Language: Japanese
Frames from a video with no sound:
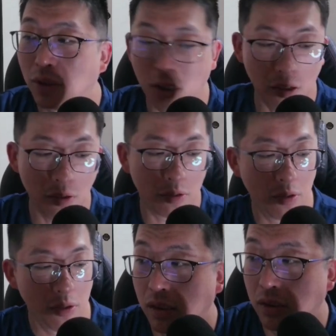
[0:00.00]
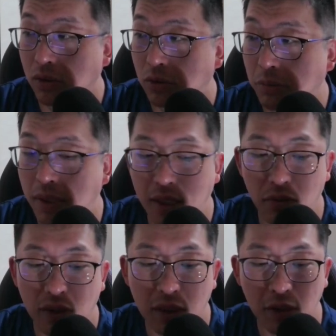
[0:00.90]
か、照明
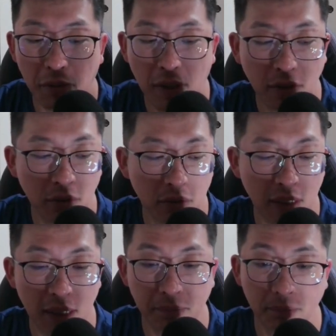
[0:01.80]
の位置が悪いのね。